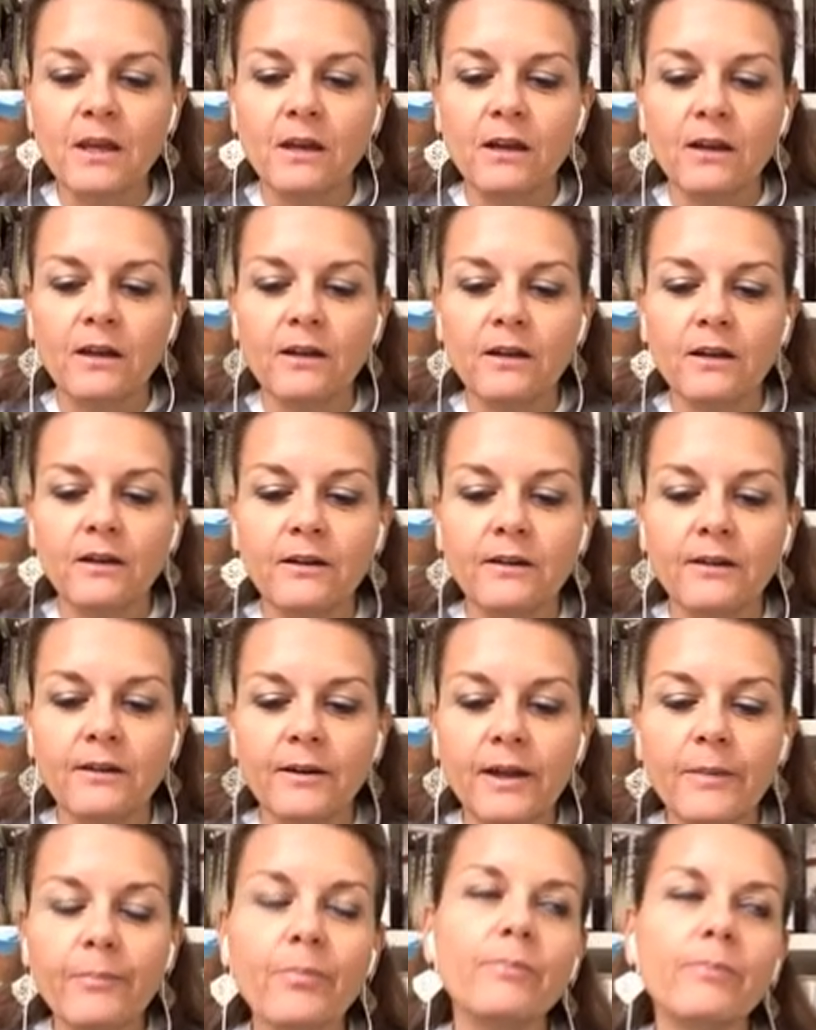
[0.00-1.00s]
Eh,
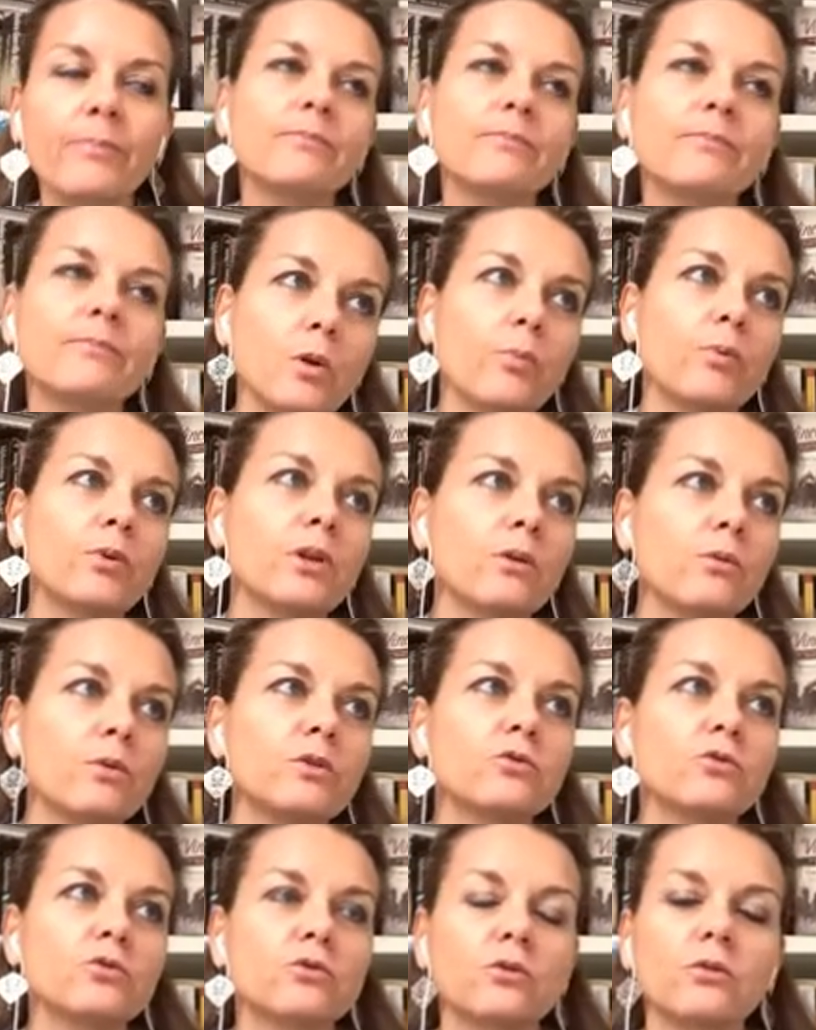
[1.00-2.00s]
e dopo di
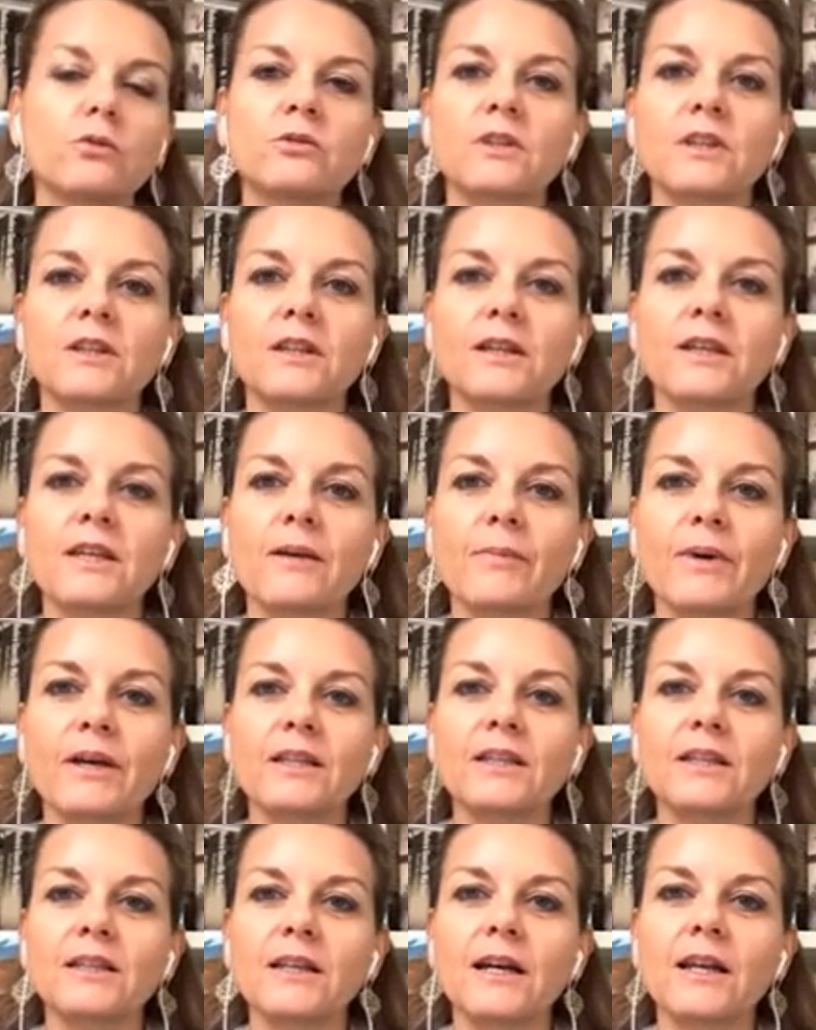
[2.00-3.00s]
questo sono stata
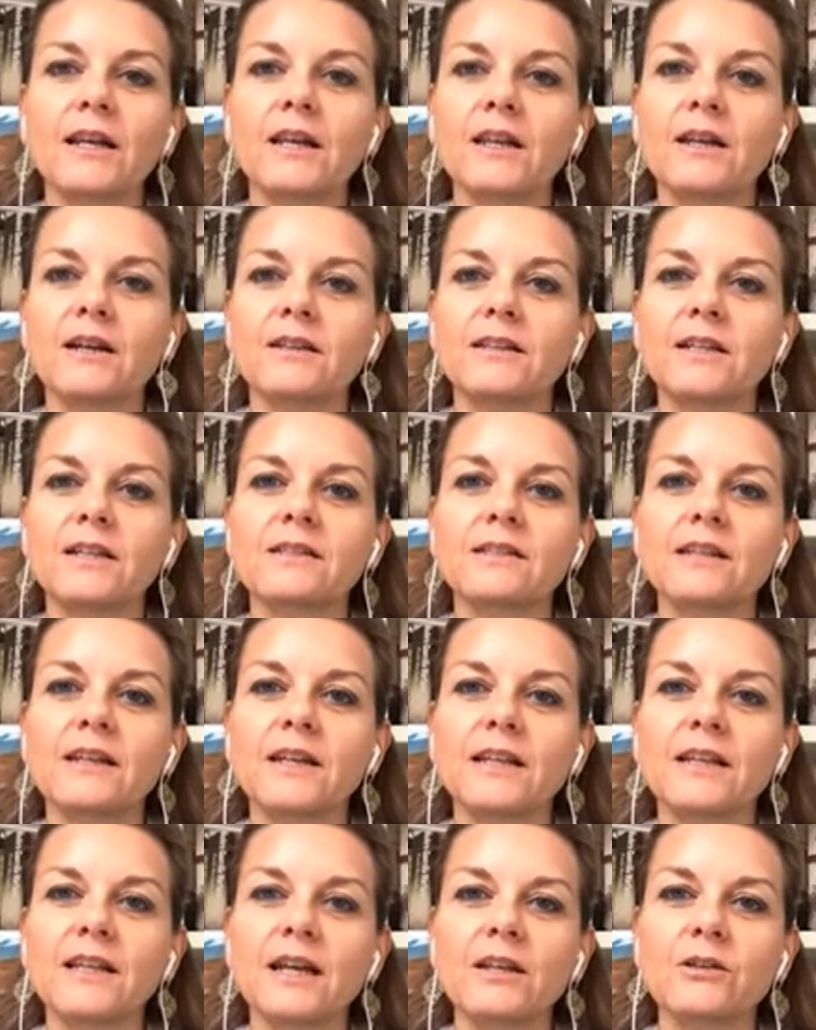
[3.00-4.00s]
chiamata dal, dal,
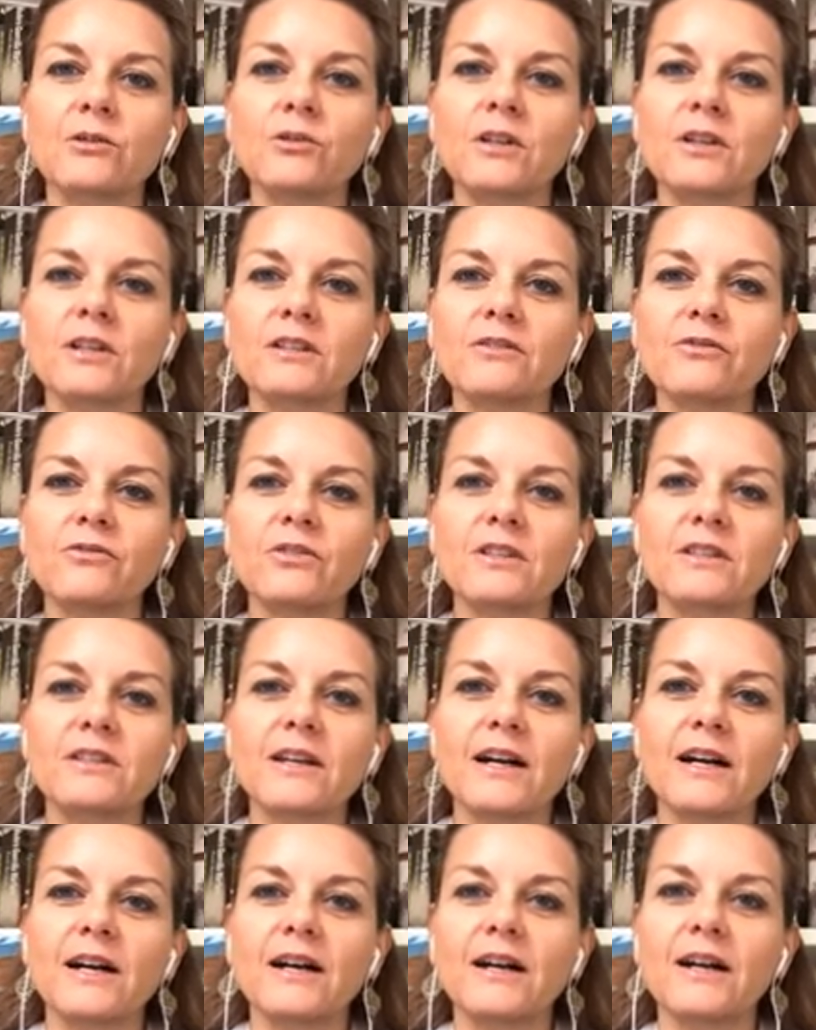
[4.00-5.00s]
segretario della
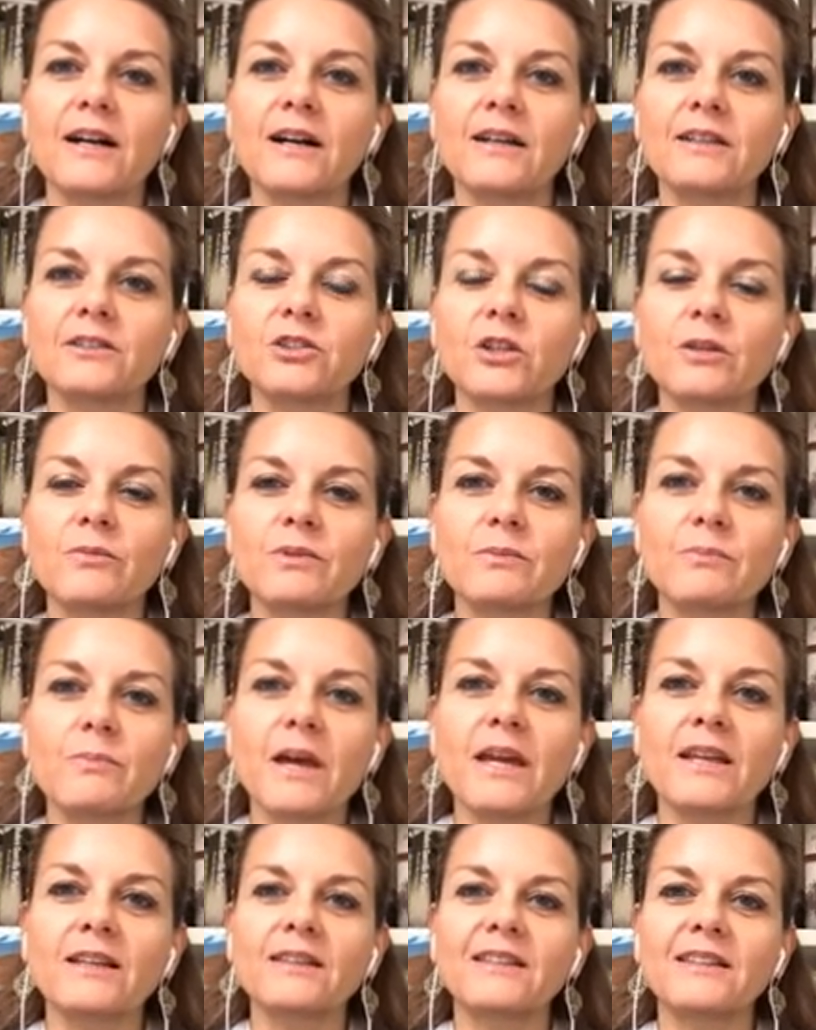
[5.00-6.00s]
difesa James
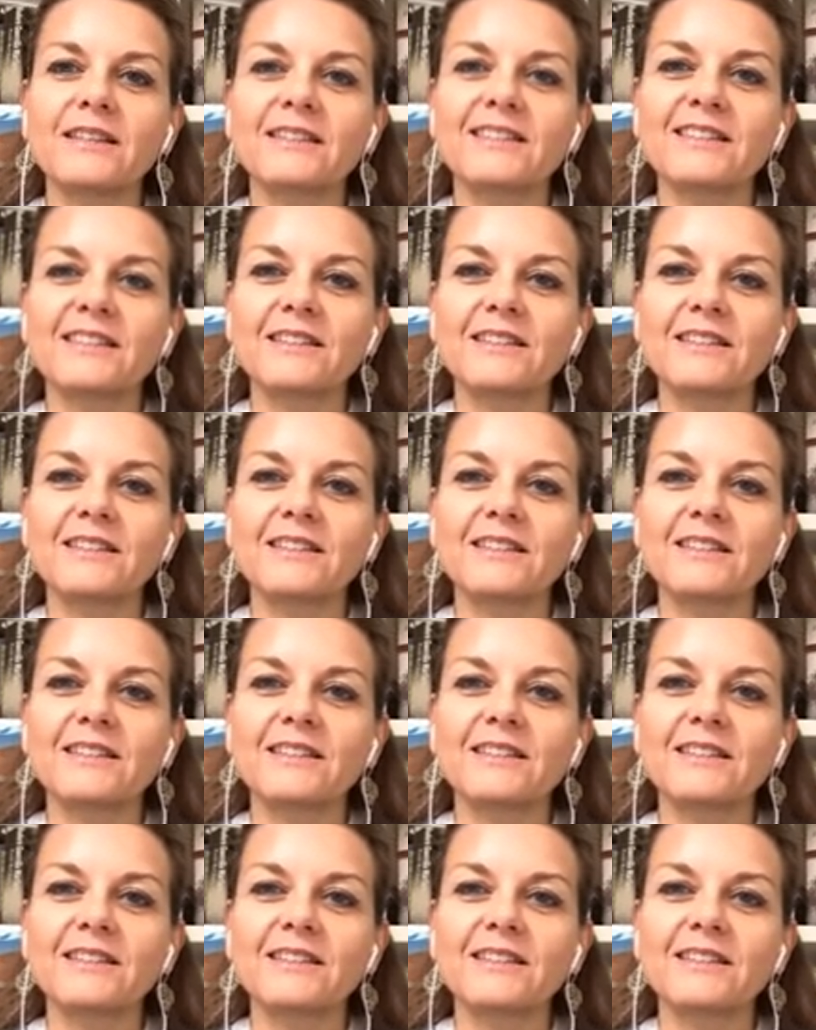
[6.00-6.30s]
Mattis,